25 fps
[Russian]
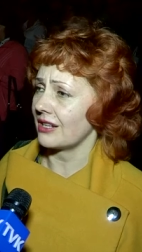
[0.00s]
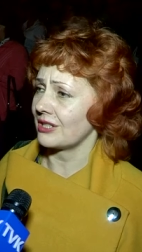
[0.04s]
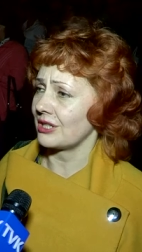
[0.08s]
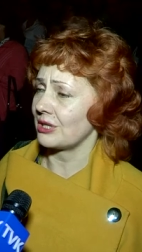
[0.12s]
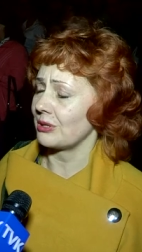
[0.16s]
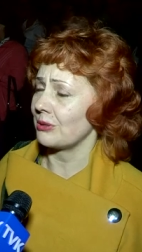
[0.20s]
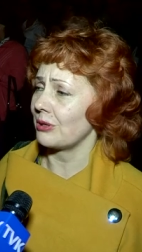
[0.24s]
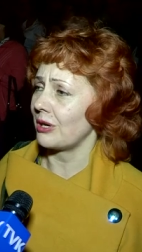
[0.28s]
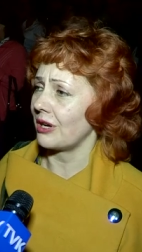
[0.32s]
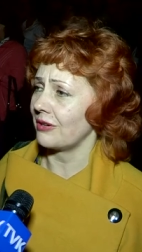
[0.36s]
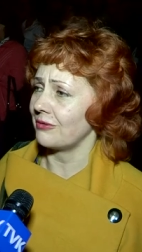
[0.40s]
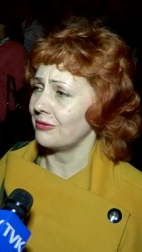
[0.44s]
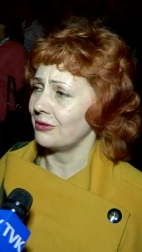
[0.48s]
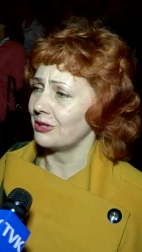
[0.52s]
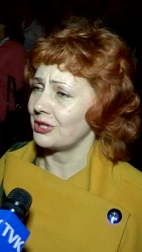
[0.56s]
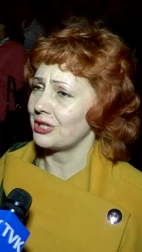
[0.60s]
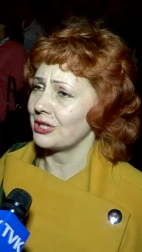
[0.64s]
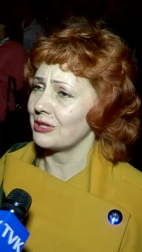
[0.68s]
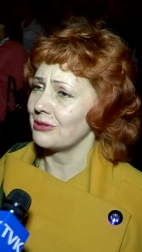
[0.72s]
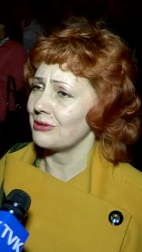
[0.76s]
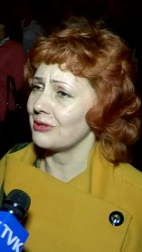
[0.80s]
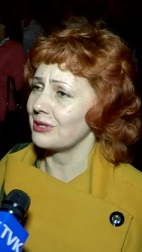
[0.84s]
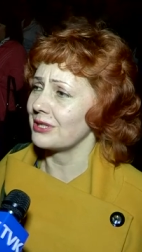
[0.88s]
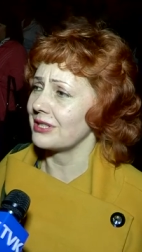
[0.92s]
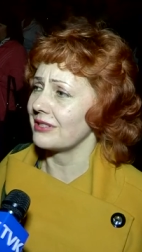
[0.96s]
актеров
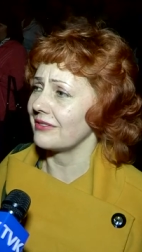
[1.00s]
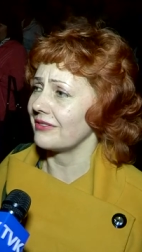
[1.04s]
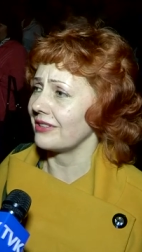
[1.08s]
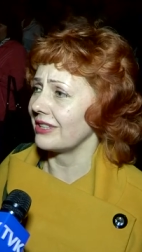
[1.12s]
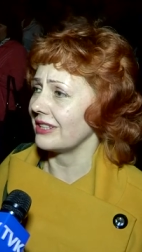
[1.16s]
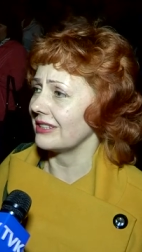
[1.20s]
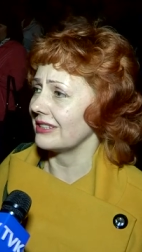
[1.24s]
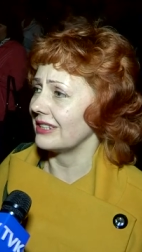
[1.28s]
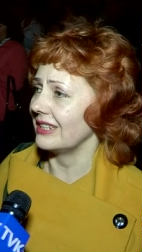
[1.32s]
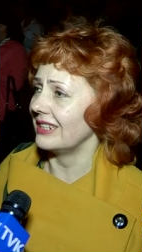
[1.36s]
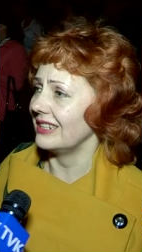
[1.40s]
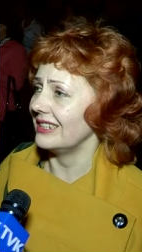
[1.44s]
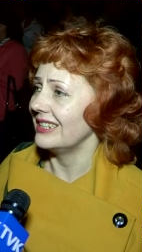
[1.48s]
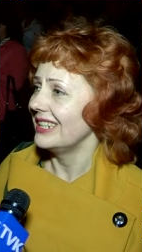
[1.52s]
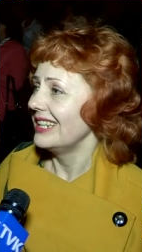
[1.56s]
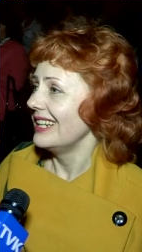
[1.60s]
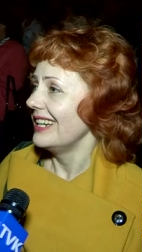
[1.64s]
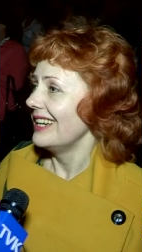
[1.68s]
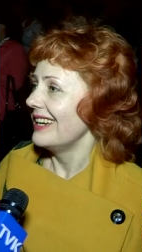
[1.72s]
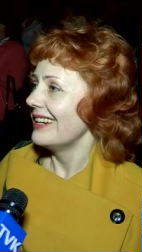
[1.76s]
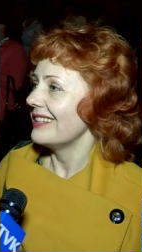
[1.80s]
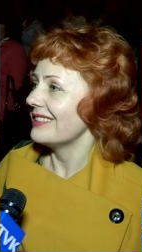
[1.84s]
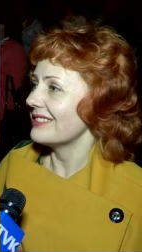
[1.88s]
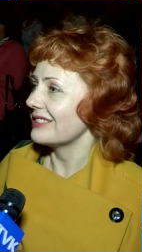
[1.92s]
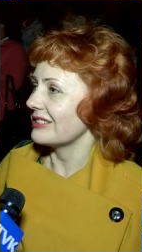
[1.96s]
очень удивила.
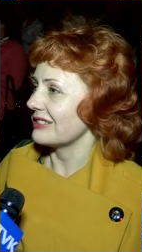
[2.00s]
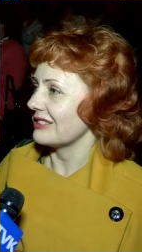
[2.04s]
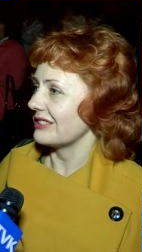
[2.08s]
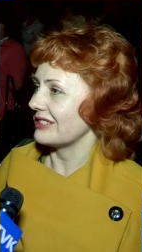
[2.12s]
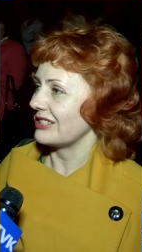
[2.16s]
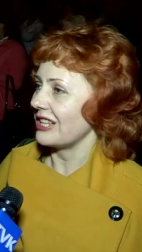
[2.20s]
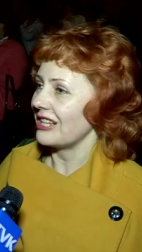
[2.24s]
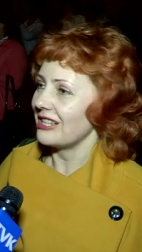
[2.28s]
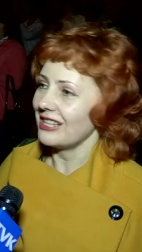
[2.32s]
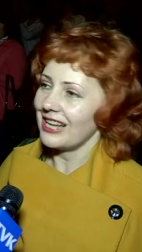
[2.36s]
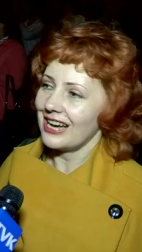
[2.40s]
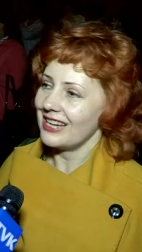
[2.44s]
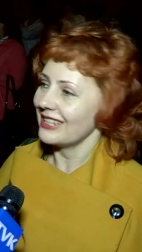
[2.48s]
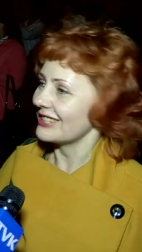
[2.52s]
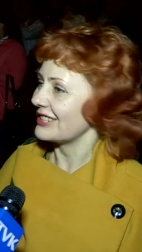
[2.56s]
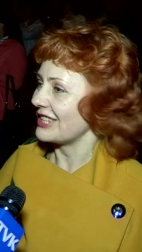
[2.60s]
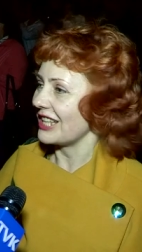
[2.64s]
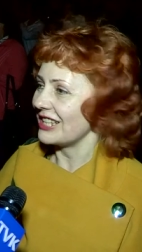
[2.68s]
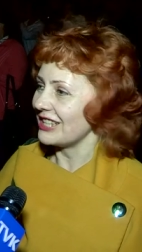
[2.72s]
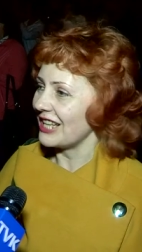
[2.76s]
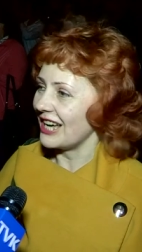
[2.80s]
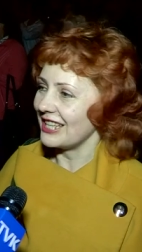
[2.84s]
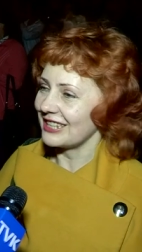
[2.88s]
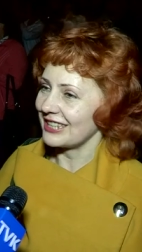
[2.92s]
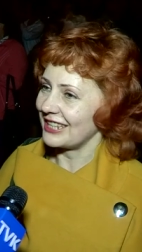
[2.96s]
Тала
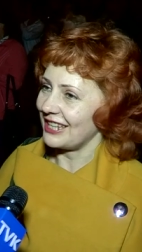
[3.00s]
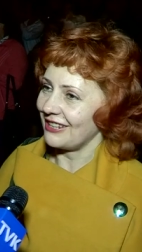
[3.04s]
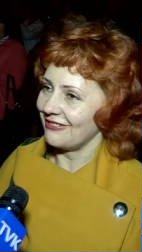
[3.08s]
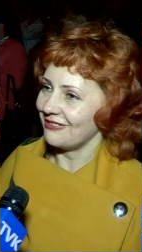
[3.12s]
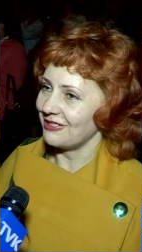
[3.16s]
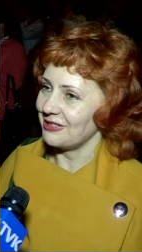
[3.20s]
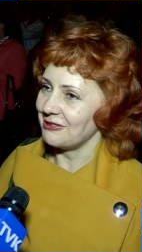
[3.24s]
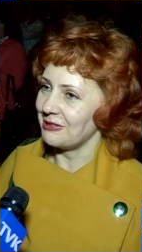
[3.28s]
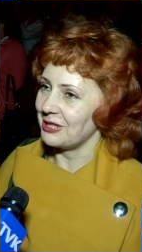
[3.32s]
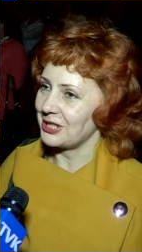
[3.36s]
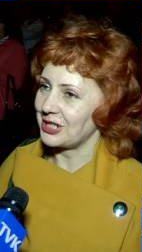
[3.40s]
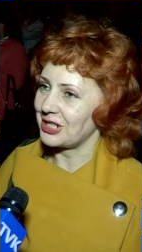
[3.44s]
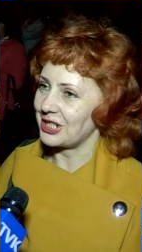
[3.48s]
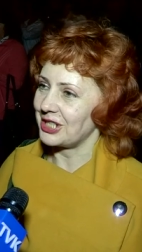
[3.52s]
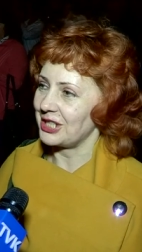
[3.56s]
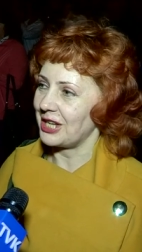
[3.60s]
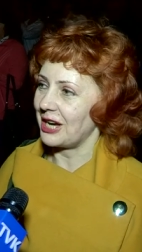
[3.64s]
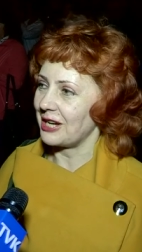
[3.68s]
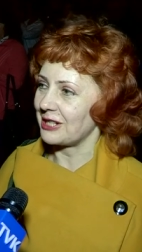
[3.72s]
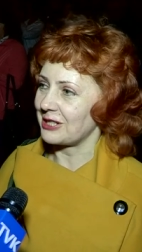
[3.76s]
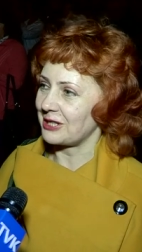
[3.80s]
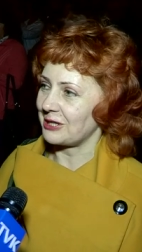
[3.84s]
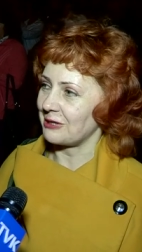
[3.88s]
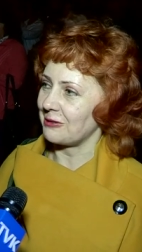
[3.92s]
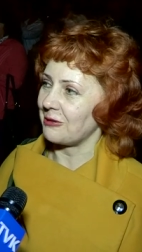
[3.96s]
талантливые очень
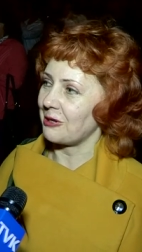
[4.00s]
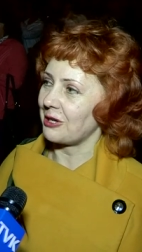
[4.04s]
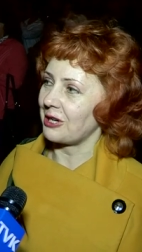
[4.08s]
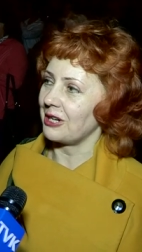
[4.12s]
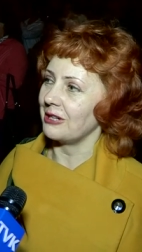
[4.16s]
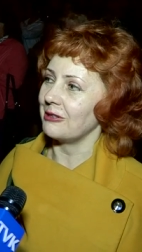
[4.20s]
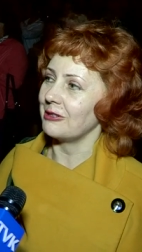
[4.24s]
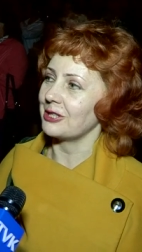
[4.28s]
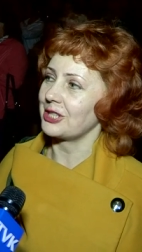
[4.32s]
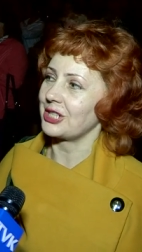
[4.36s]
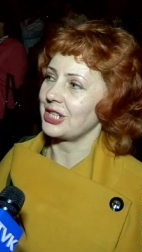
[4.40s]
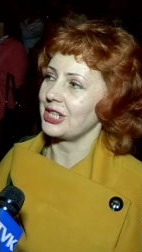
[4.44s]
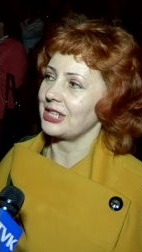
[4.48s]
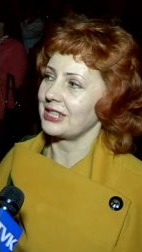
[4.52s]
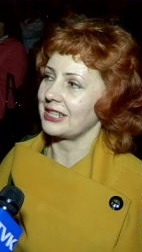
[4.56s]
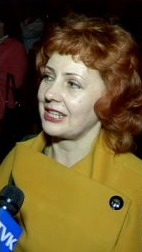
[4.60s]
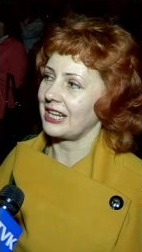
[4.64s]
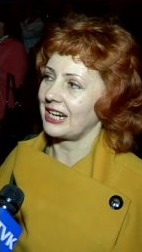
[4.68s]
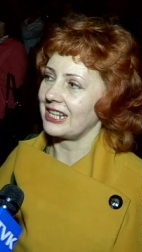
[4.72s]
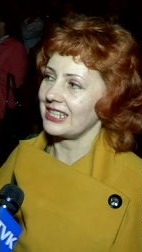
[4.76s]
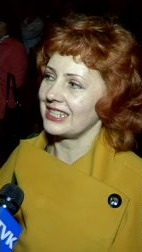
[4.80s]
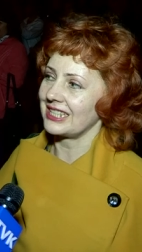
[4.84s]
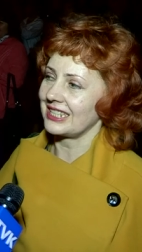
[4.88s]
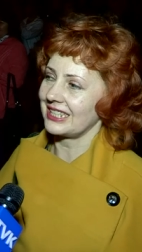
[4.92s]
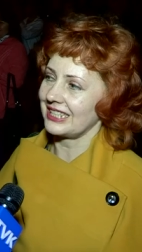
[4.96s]
актеры, очень
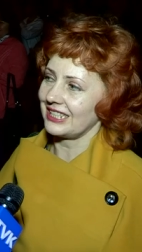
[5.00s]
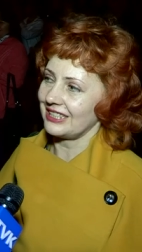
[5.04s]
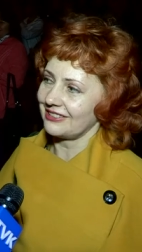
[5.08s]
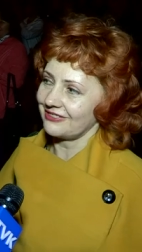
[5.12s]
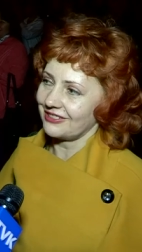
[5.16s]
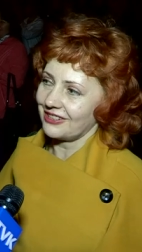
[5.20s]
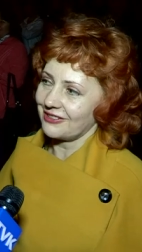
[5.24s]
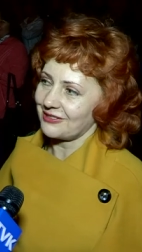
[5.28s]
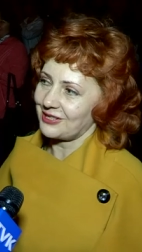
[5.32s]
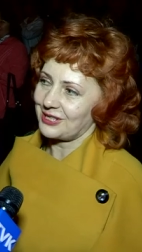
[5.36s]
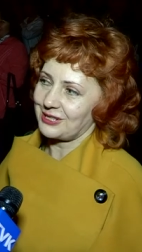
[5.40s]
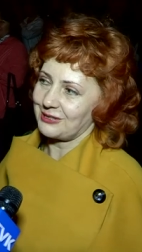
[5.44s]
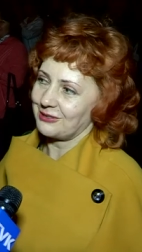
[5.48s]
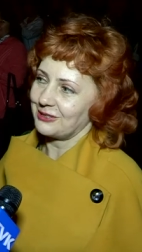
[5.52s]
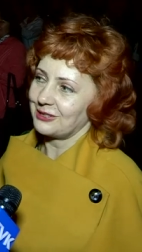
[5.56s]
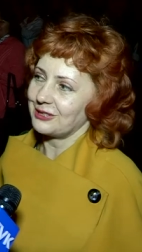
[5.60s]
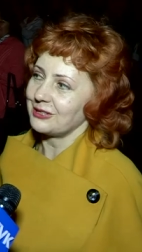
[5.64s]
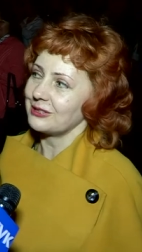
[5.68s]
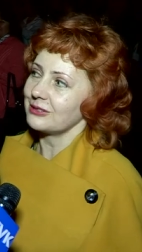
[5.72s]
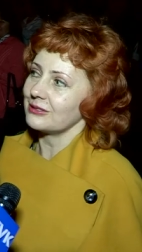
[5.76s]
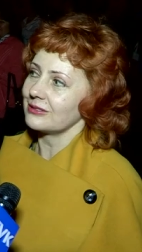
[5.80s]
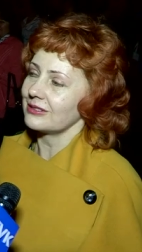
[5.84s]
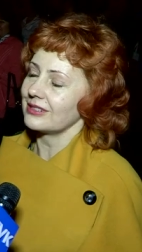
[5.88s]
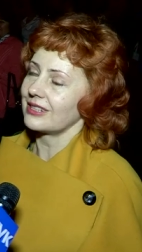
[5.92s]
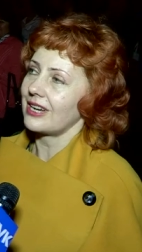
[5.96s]
красиво все,